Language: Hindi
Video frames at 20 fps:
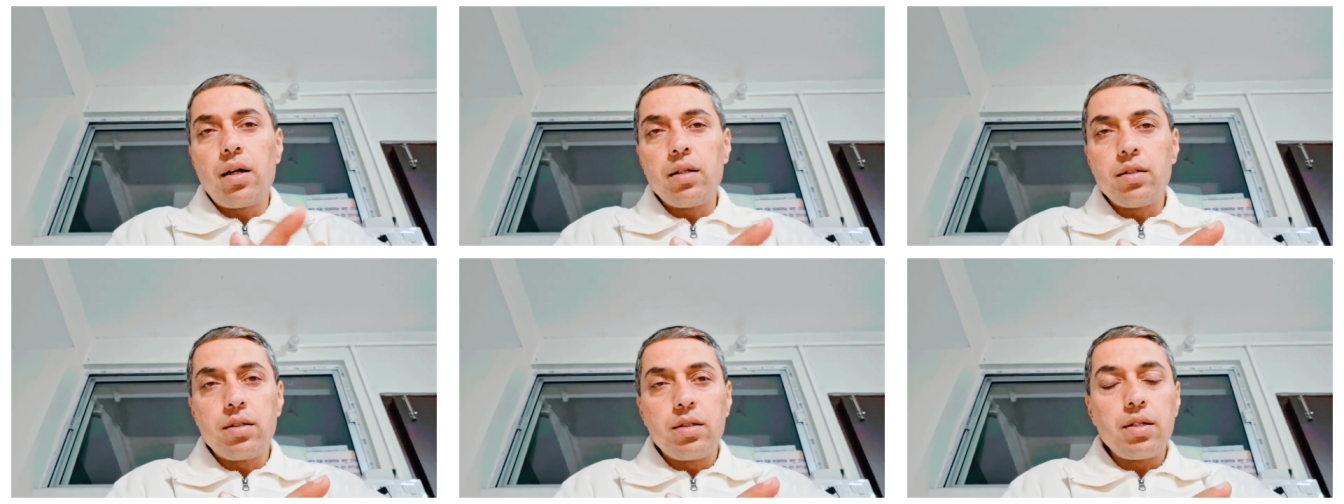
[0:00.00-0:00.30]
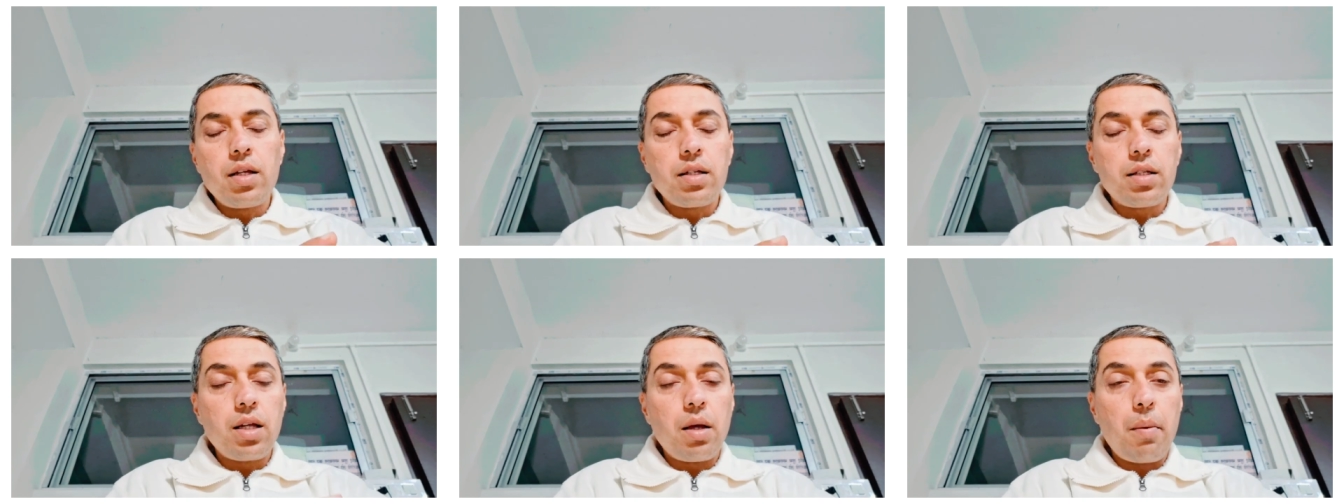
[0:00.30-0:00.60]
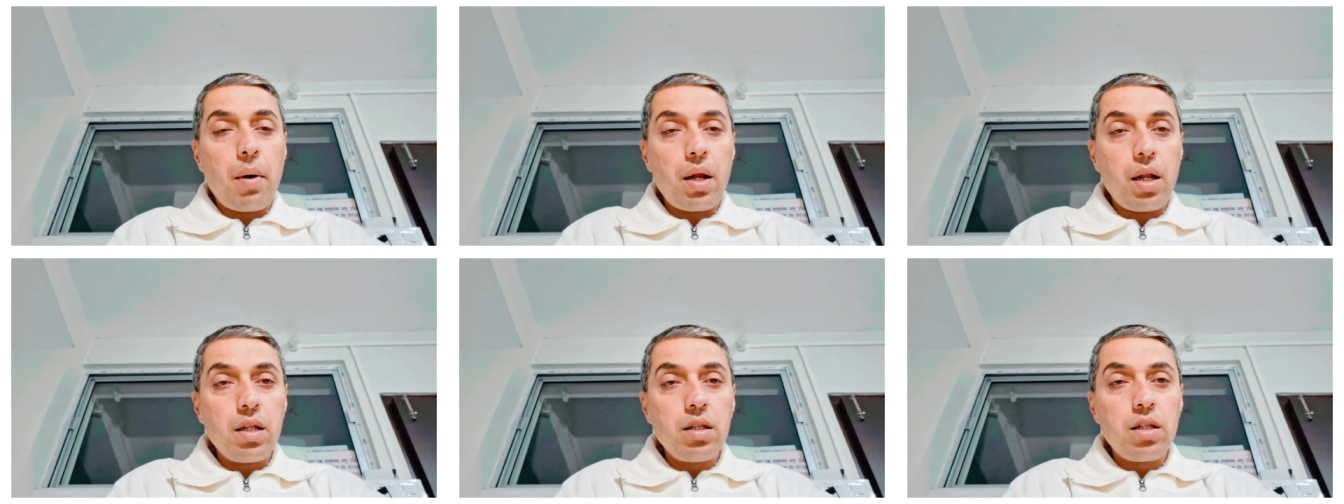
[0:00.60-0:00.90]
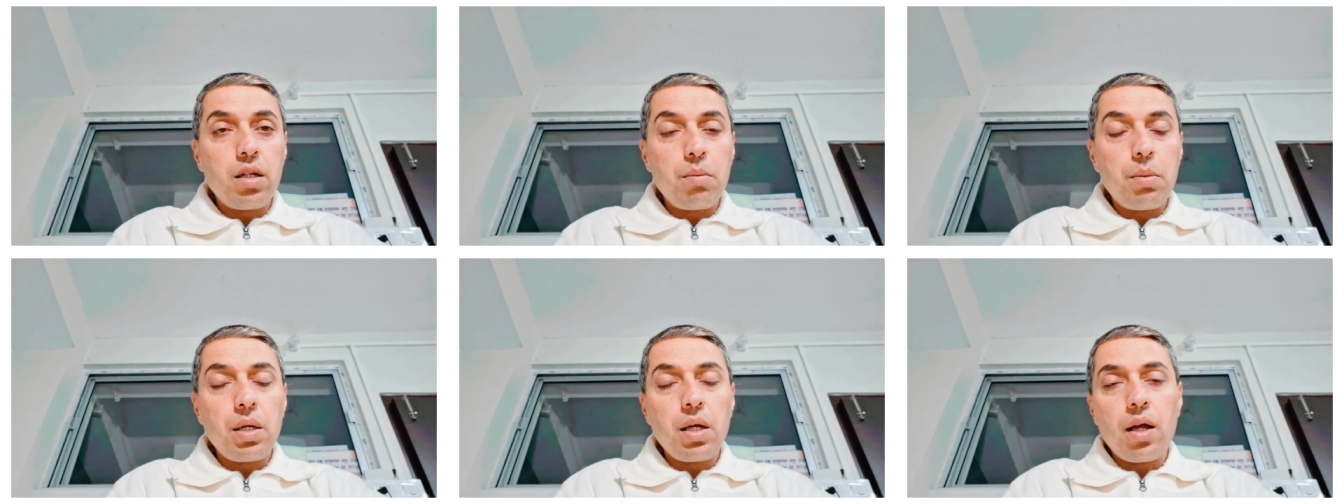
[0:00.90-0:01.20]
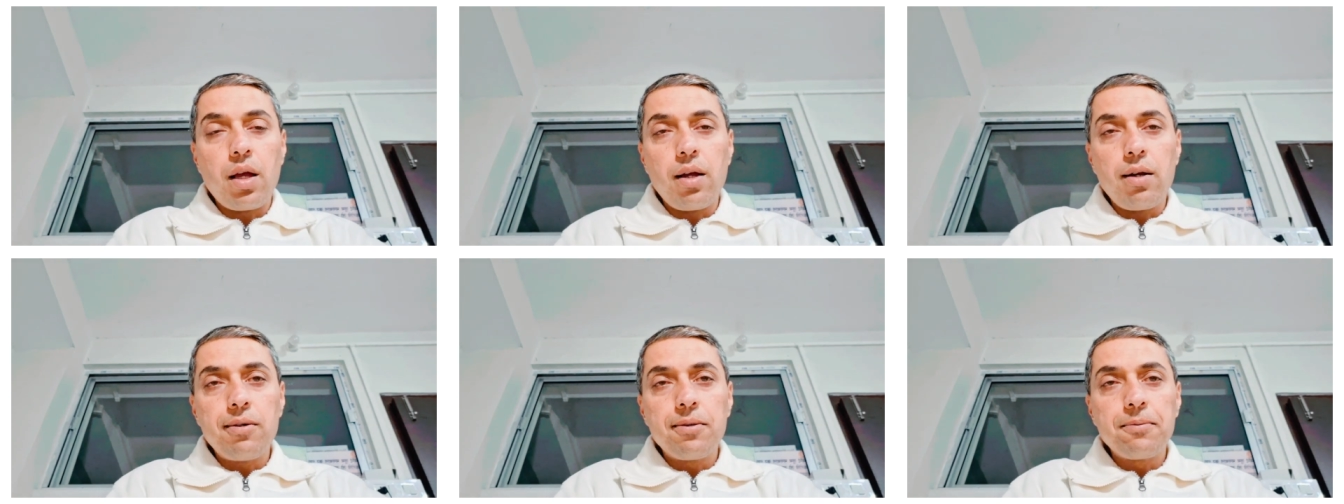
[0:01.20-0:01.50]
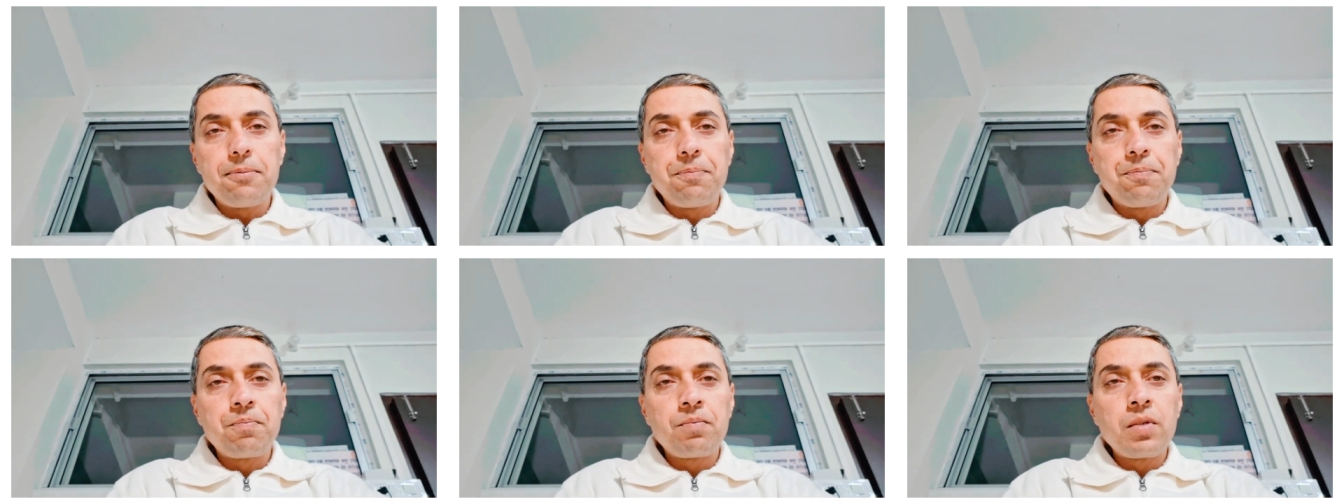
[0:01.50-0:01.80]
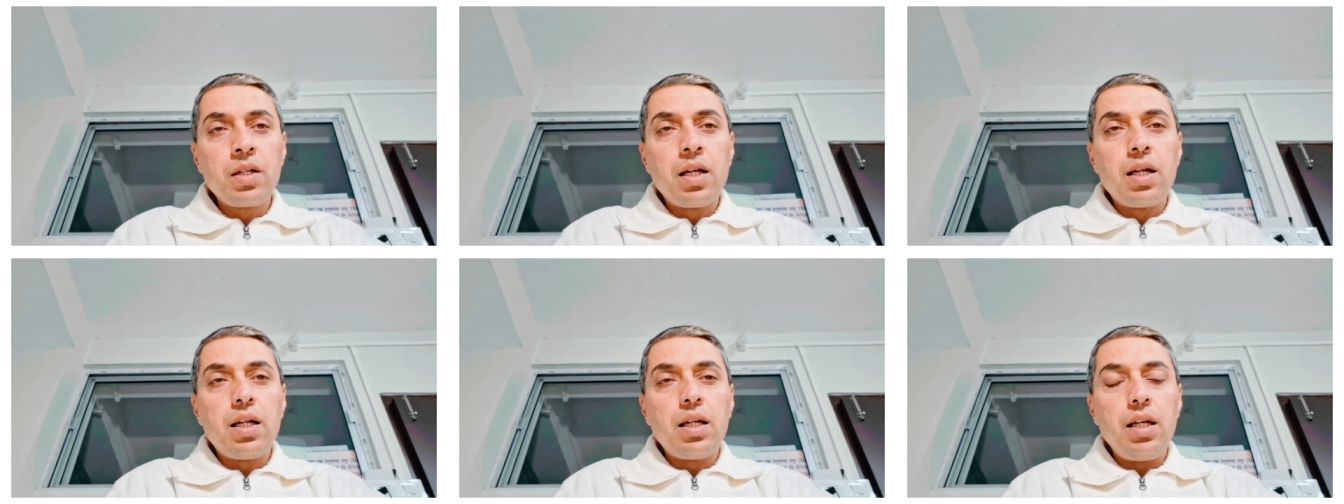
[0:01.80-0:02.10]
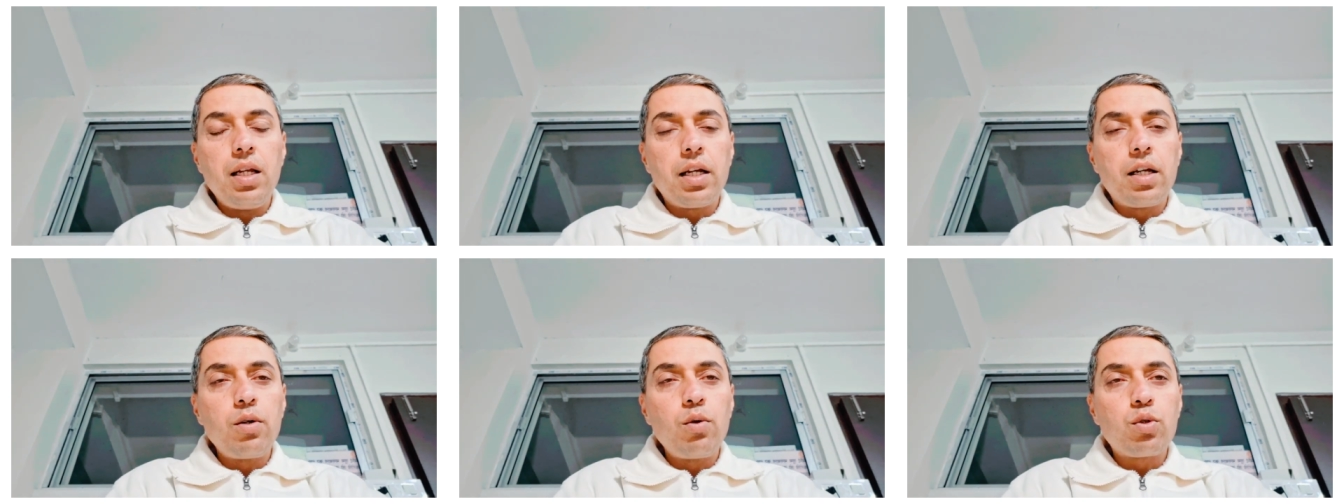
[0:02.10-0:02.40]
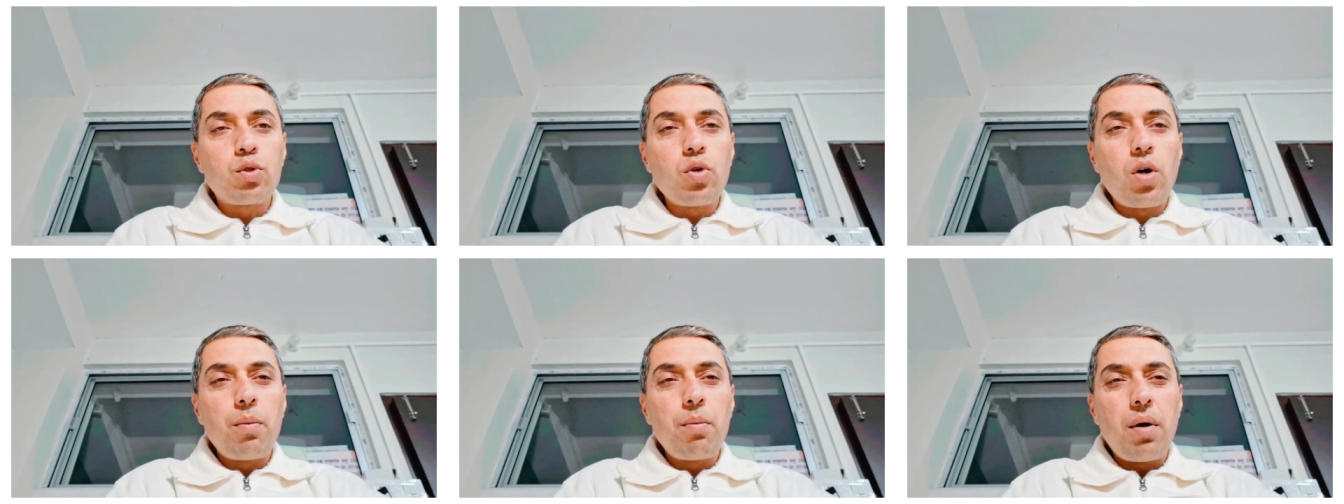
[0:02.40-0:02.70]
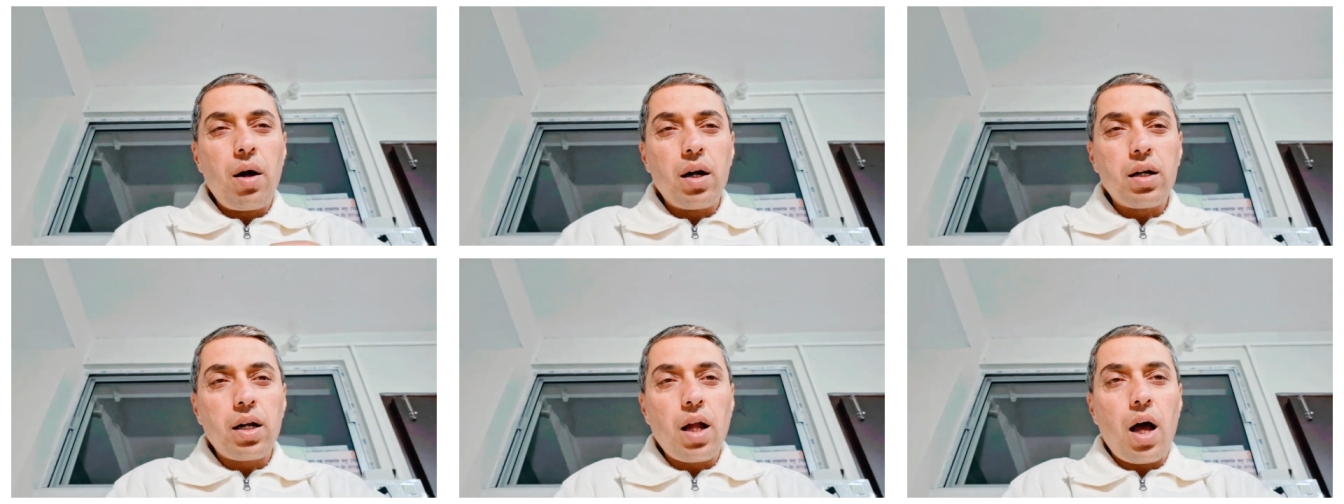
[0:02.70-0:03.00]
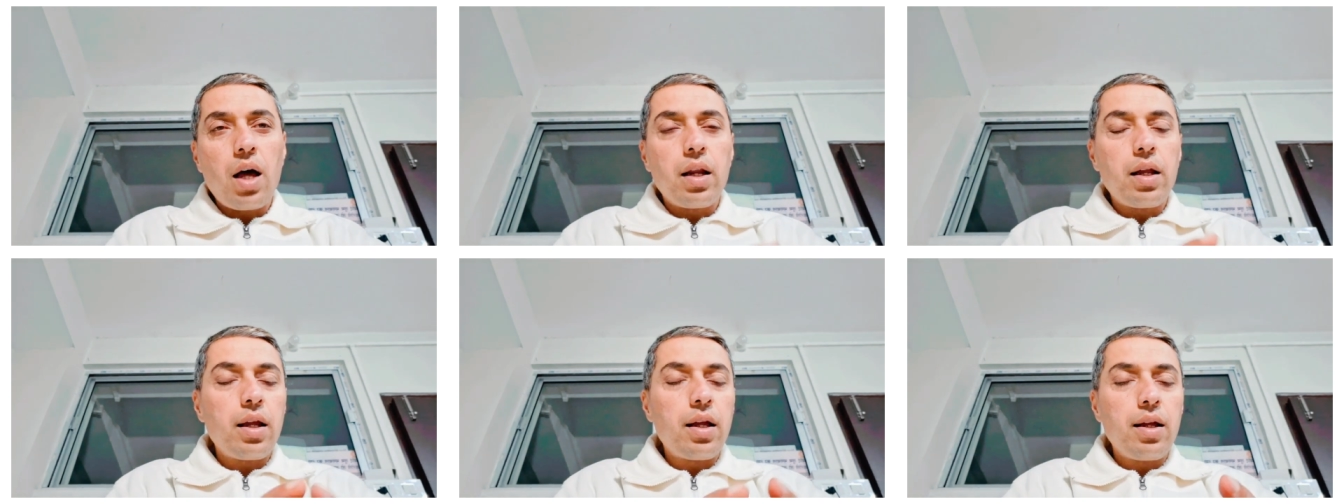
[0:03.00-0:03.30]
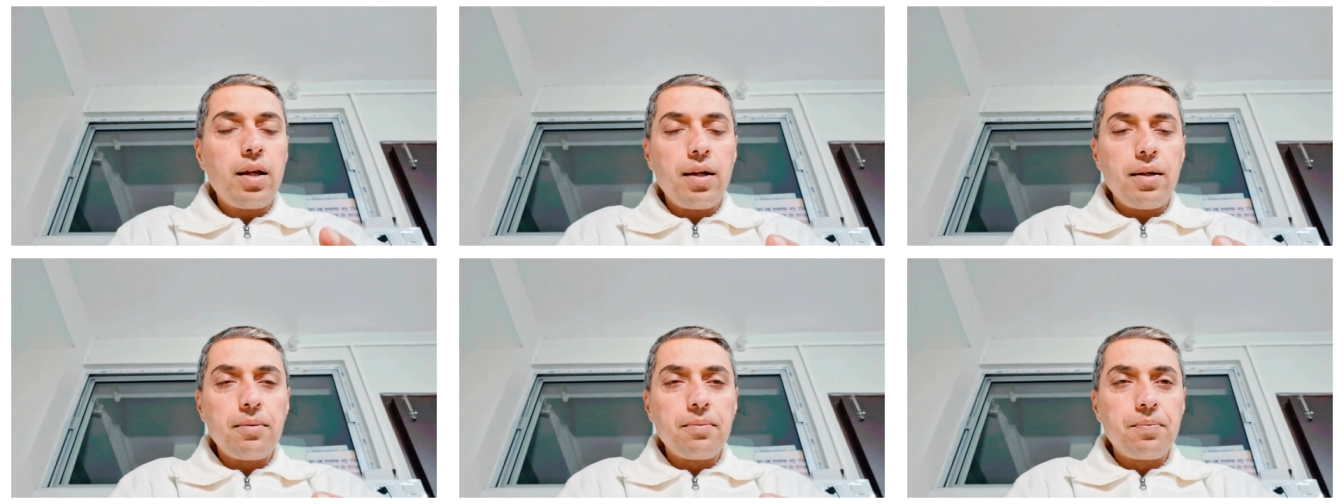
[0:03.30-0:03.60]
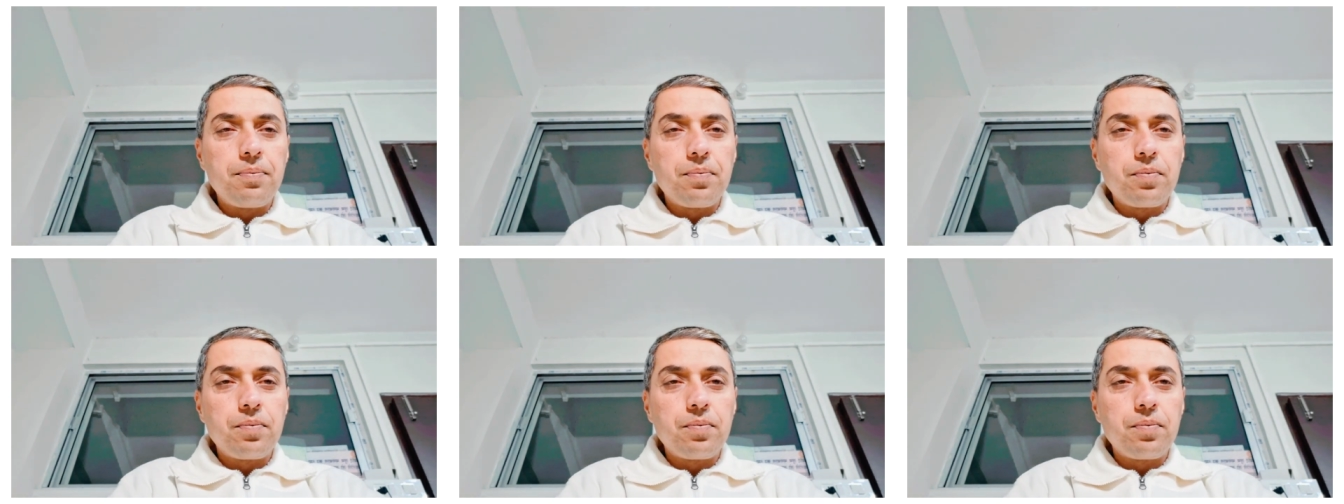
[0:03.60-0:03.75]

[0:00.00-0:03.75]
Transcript: कंस जैसे हमारे अंदर भी हैं लेकिन उसको हम हटा रहे हैं